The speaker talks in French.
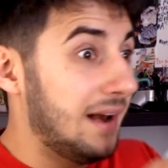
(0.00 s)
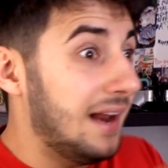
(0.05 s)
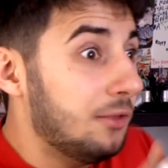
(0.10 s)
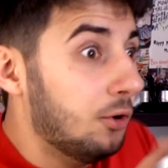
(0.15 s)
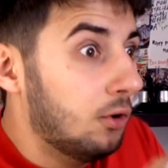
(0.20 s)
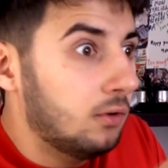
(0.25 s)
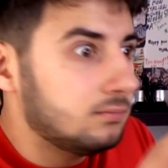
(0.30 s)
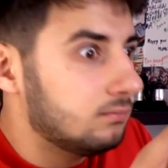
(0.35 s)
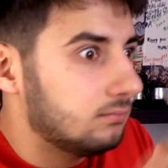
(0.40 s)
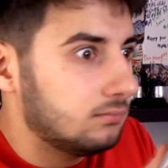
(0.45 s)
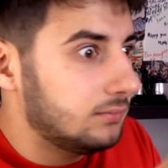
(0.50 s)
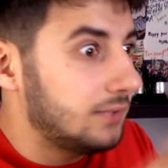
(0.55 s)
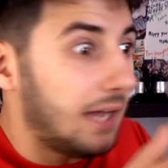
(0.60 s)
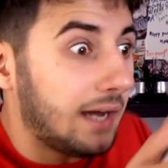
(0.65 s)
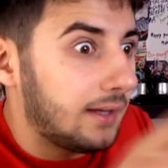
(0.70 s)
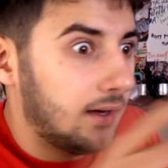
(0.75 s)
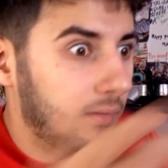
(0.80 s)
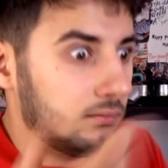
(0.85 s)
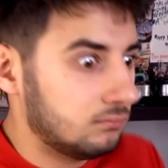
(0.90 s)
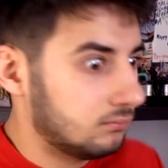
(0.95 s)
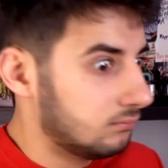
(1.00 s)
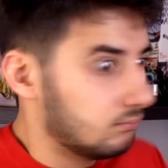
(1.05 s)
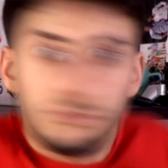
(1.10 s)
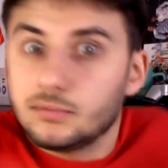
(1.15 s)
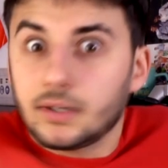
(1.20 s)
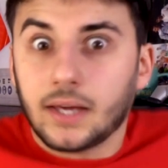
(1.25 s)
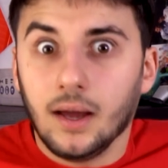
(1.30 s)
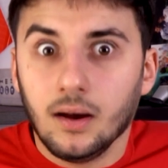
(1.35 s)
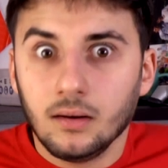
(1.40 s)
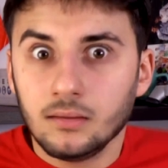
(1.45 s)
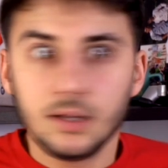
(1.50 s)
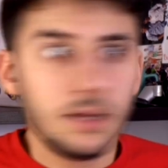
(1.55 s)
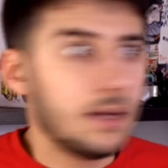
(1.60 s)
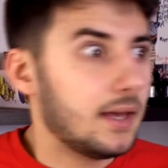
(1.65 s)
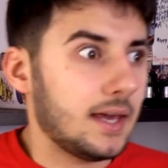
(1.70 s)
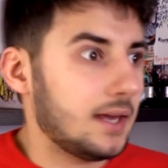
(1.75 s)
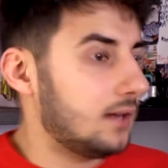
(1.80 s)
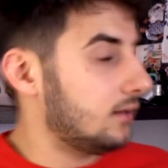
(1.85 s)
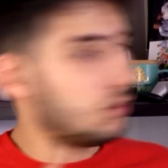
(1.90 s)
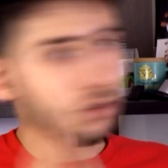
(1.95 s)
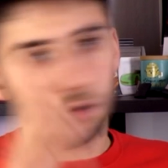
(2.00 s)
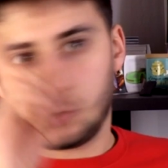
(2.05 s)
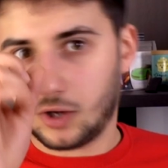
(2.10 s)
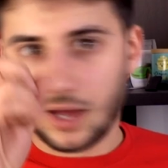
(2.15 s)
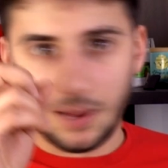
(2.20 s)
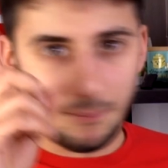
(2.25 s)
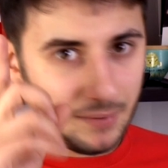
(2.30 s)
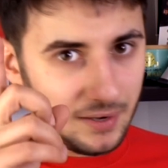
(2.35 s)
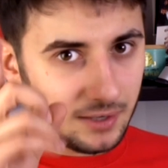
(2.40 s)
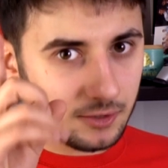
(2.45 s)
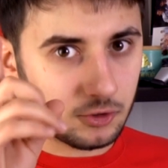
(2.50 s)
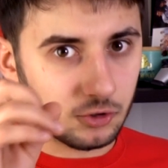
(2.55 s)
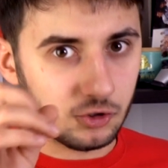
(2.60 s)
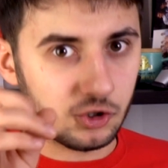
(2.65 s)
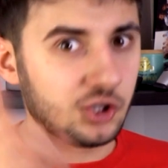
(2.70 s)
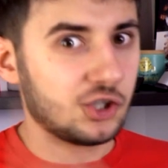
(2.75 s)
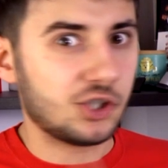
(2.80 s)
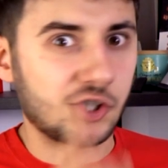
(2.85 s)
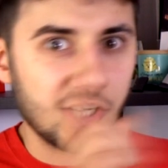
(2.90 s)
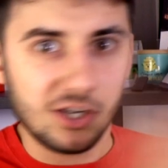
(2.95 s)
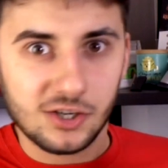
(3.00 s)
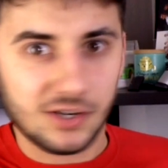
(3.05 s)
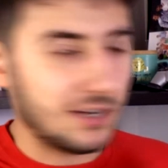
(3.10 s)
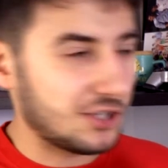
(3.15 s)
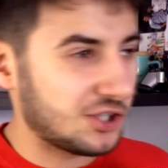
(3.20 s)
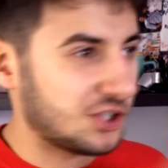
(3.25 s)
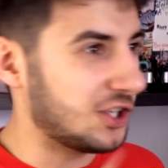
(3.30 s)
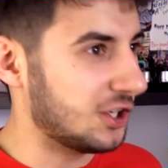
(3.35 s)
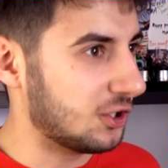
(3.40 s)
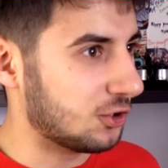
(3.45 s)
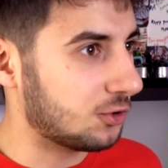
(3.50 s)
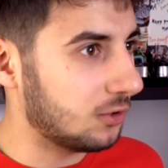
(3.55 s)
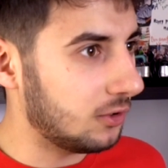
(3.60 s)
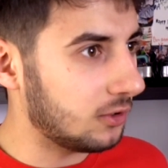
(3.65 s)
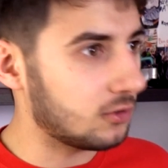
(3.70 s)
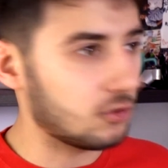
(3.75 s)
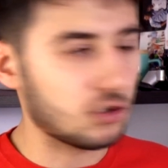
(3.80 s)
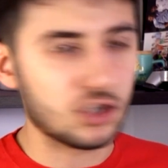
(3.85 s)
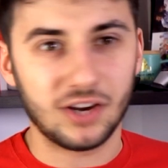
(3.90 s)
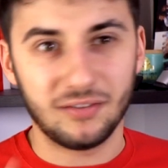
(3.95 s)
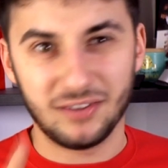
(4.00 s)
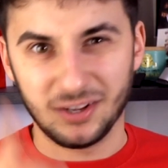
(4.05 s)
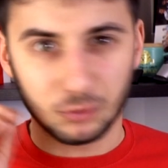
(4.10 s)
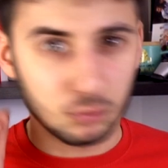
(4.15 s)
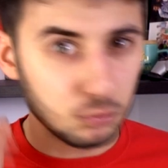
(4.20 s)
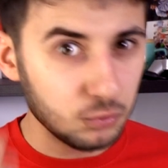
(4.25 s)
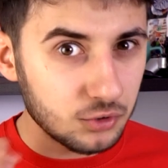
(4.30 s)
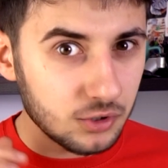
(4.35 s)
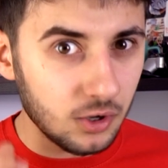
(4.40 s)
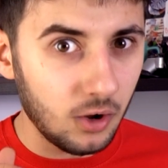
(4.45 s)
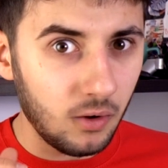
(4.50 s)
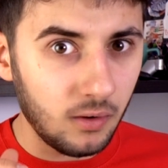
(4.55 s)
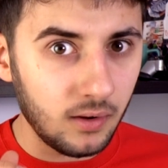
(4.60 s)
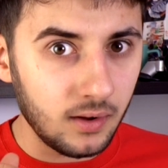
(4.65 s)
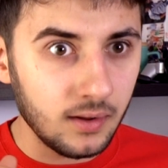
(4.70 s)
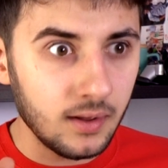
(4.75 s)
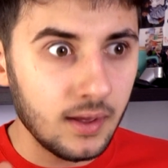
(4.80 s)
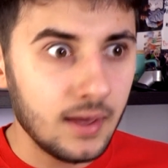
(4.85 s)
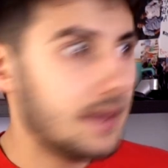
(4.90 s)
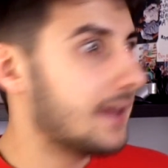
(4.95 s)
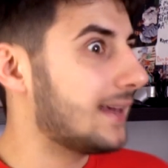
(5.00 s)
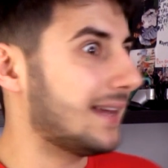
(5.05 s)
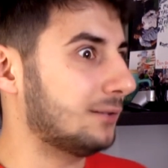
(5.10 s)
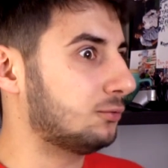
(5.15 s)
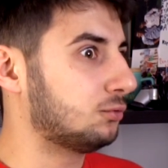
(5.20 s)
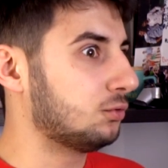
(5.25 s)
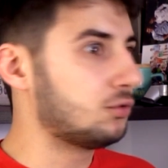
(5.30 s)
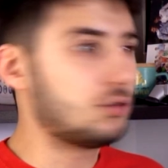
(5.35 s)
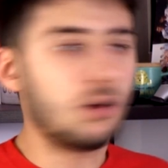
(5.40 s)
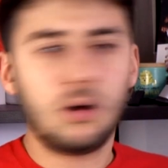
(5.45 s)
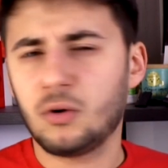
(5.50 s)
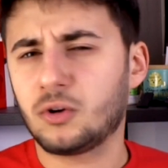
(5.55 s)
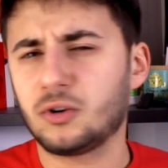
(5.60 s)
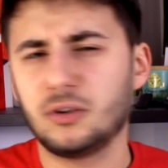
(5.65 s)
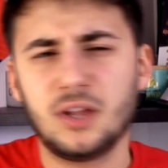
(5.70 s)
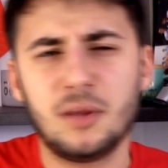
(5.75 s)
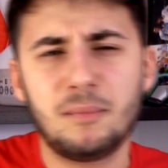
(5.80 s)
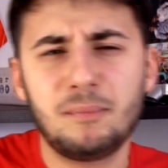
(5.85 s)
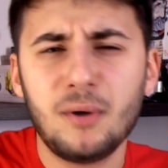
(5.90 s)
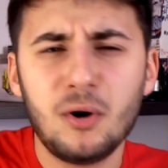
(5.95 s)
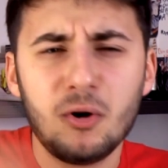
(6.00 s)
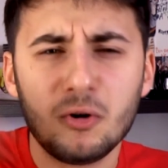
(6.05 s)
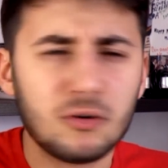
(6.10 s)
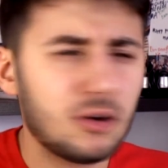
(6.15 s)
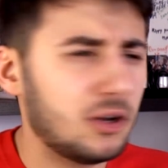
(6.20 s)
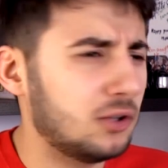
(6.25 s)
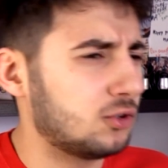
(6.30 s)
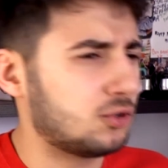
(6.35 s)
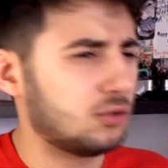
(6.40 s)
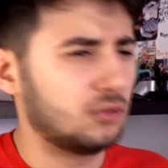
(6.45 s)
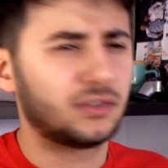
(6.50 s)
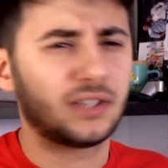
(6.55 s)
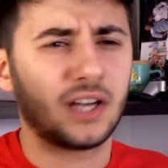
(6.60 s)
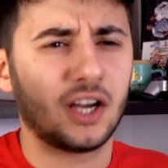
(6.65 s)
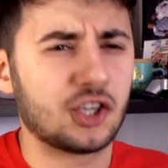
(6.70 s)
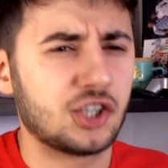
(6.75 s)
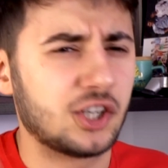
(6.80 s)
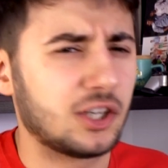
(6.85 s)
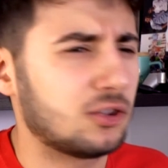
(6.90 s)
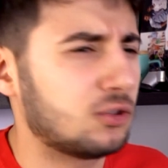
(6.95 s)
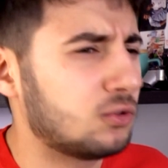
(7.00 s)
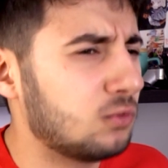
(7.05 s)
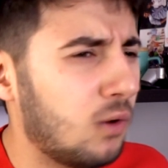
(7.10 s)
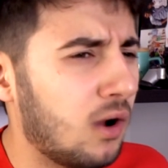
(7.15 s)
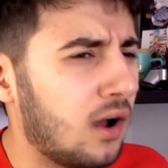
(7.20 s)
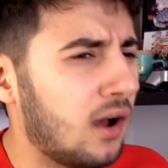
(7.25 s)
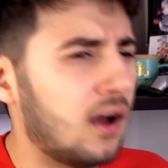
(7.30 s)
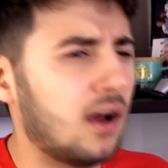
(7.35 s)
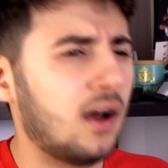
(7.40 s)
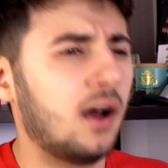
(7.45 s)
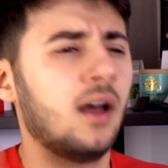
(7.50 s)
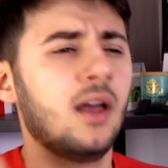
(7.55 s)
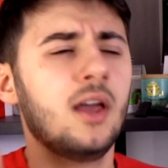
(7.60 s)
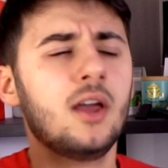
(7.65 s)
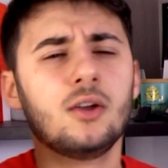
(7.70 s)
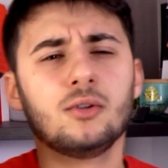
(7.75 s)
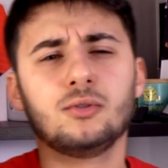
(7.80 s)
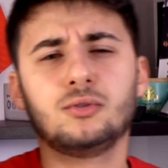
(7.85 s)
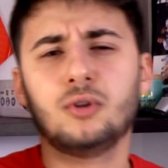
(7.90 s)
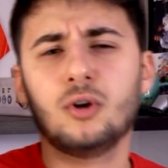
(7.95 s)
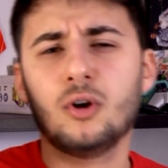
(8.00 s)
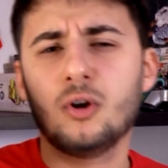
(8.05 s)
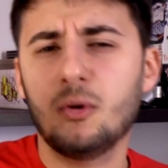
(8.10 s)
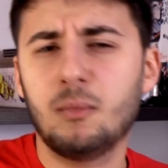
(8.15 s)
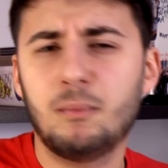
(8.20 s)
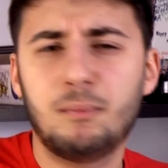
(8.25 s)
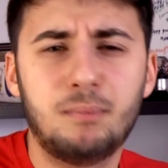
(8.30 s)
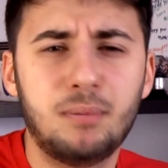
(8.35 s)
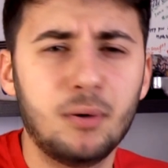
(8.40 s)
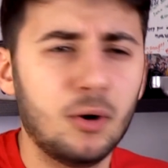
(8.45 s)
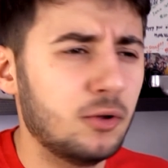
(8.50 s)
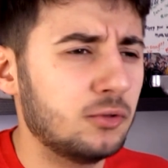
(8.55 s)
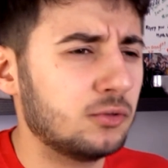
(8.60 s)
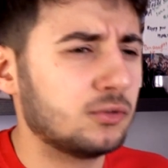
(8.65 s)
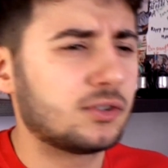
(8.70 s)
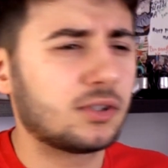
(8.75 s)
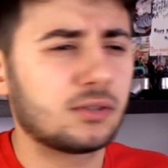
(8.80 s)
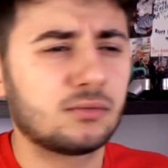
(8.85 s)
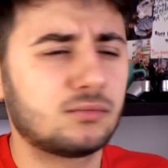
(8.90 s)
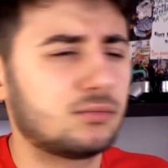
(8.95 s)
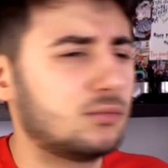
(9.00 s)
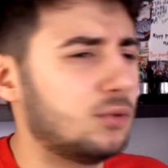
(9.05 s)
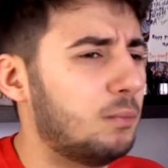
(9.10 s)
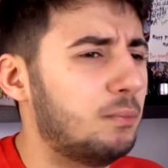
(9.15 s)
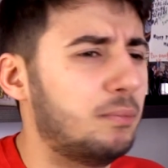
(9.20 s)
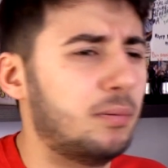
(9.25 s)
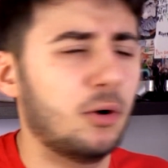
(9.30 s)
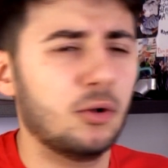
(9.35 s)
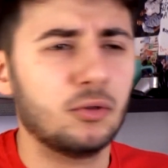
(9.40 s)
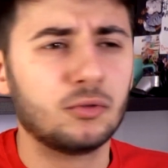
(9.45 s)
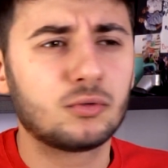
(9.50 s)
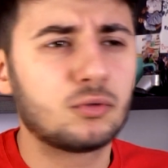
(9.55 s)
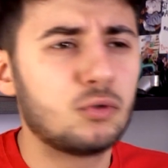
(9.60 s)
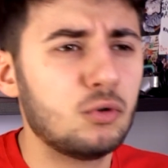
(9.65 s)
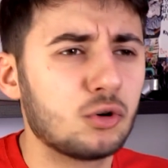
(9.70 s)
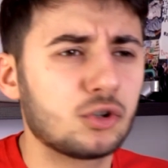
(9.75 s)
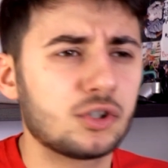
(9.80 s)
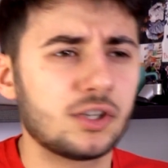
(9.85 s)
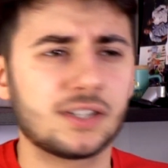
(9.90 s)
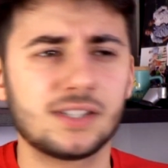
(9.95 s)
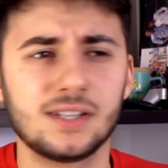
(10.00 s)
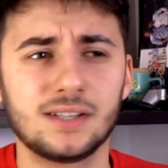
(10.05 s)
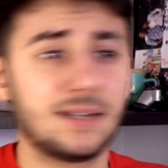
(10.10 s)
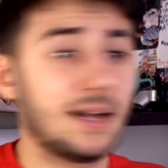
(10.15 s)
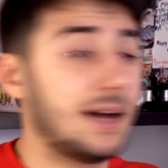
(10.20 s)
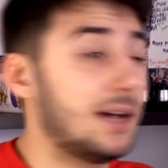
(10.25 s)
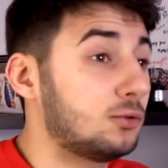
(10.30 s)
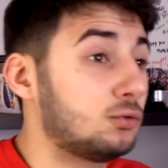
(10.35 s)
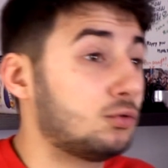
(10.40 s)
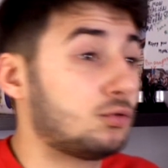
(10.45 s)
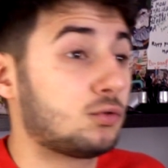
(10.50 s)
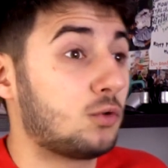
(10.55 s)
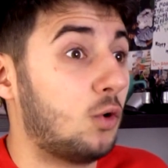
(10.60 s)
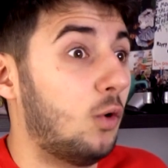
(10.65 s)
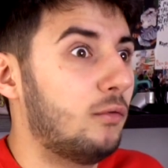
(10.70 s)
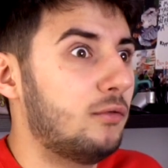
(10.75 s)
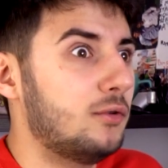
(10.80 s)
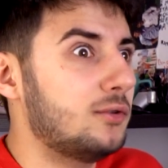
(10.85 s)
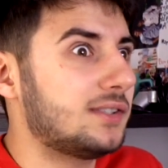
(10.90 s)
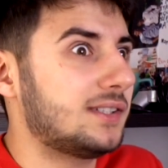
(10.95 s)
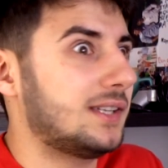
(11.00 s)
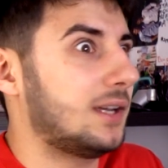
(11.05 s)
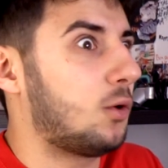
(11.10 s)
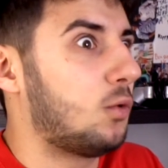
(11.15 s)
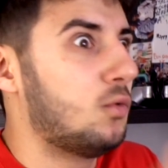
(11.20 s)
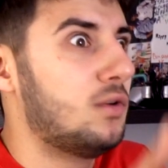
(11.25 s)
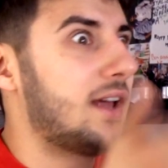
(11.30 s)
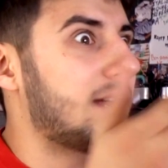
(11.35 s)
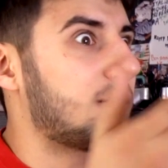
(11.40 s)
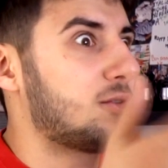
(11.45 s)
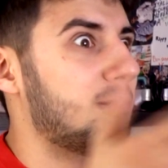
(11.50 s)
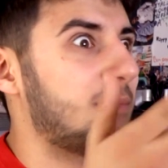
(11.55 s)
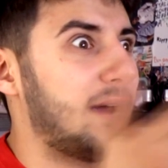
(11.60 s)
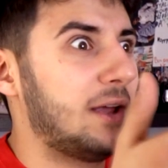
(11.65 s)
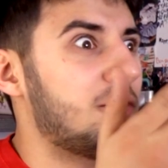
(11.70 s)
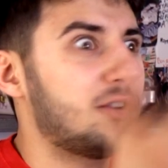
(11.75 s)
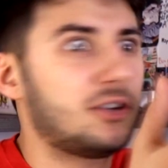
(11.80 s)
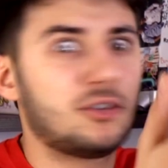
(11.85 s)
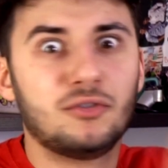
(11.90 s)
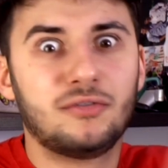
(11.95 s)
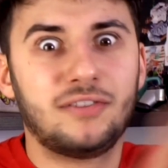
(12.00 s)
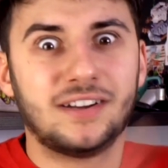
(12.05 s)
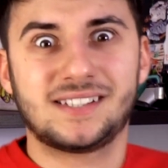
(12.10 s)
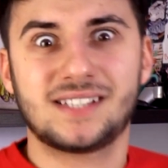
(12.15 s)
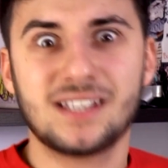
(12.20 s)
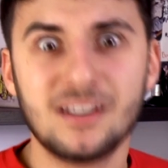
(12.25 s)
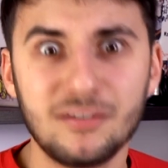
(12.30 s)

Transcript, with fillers: Mais là non, y'a rien Rien. Et je rappelle que j'ai acheté ce jeu quand j'avais 12 ans. Hein. Et à 12 ans, on connaît pas encore la notion de trajectoire, de bonne, course, etc. Tout ce qu'on veut, c'est rouler avec une bagnole qui nous fasse